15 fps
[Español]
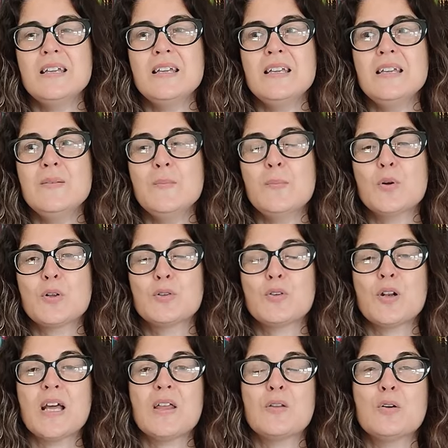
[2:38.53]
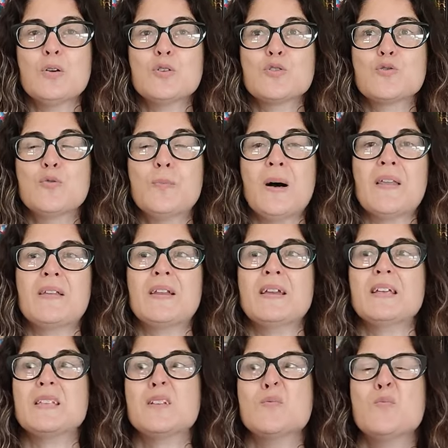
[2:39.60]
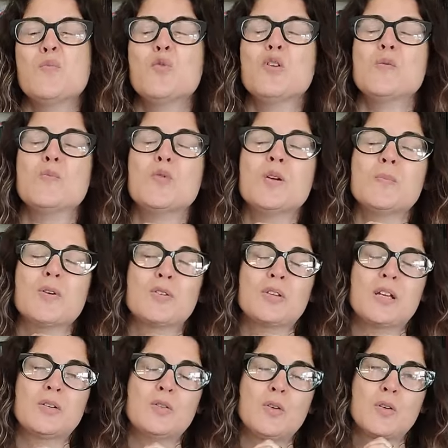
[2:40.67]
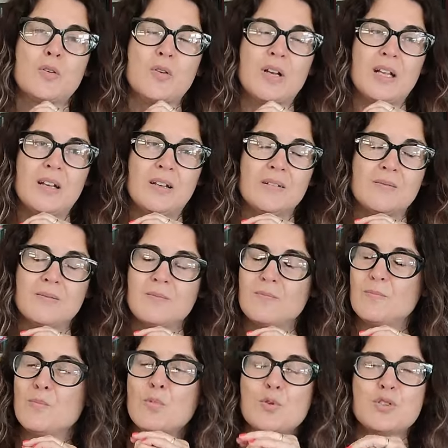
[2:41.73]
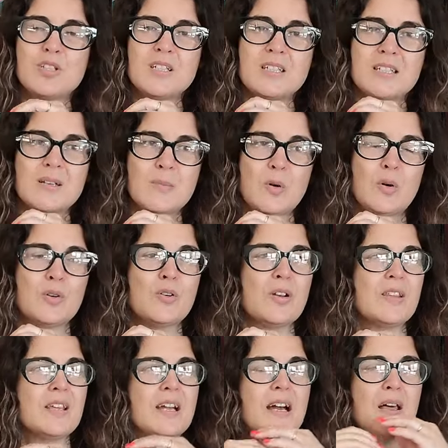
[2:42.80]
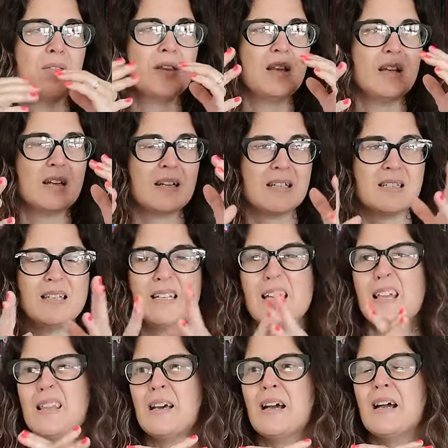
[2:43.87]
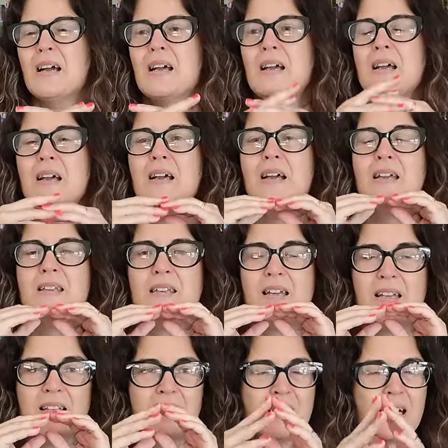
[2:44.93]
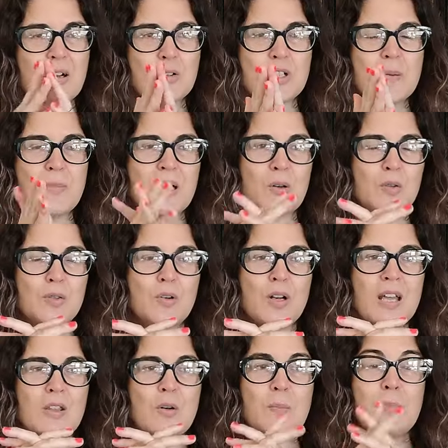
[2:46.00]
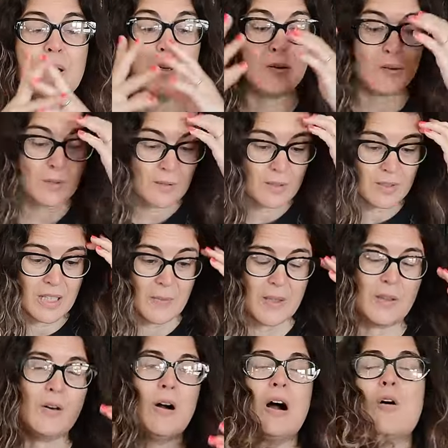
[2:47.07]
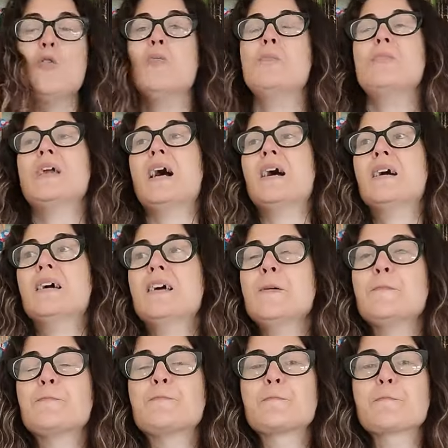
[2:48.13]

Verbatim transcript: y por otro lado su padre es muy, muy protector con él, muchísimo, no le deja hacer casi nada, quiere tenerlo siempre controlado, pero debido a un viaje